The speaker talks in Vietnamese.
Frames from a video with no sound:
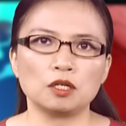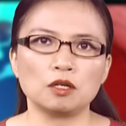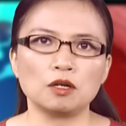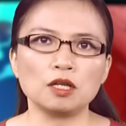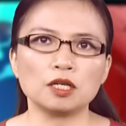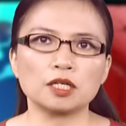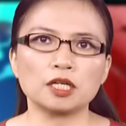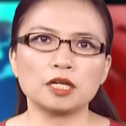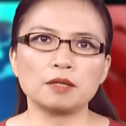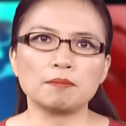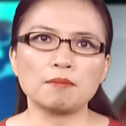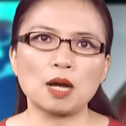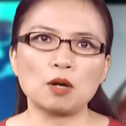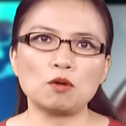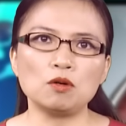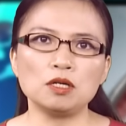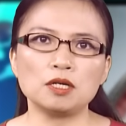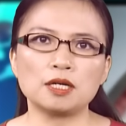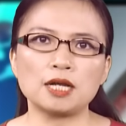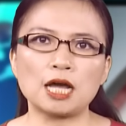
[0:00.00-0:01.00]
đó là cảnh
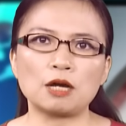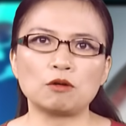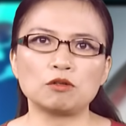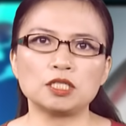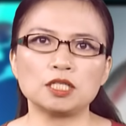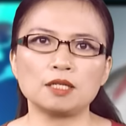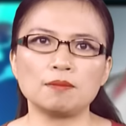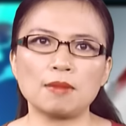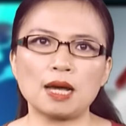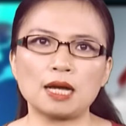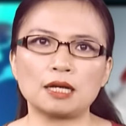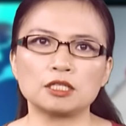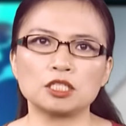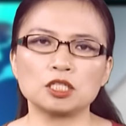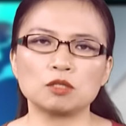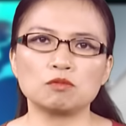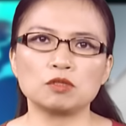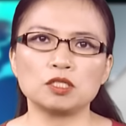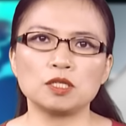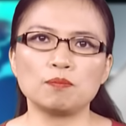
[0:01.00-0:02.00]
báo lừa đảo trên mạng
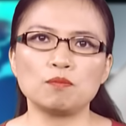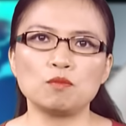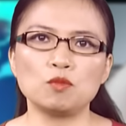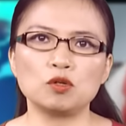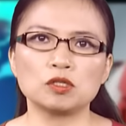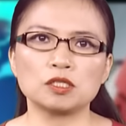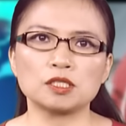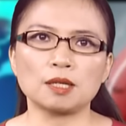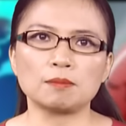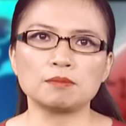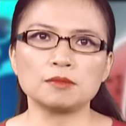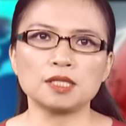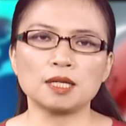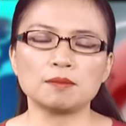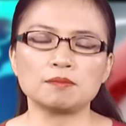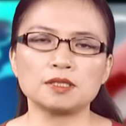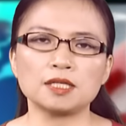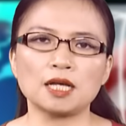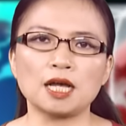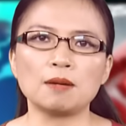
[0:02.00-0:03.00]
trong dịp mua sắm
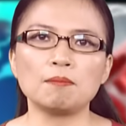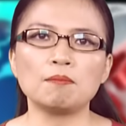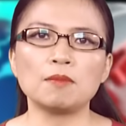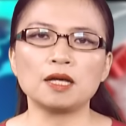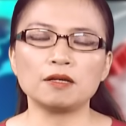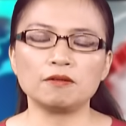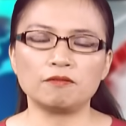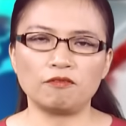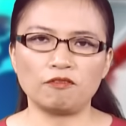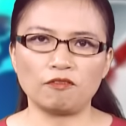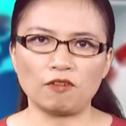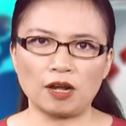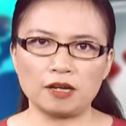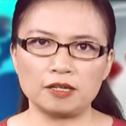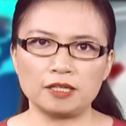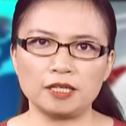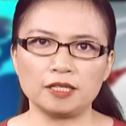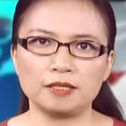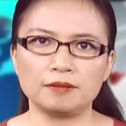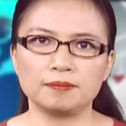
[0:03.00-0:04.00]
giảm giá Black
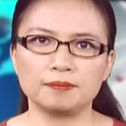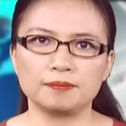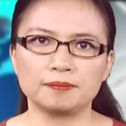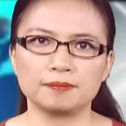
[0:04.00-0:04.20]
Friday.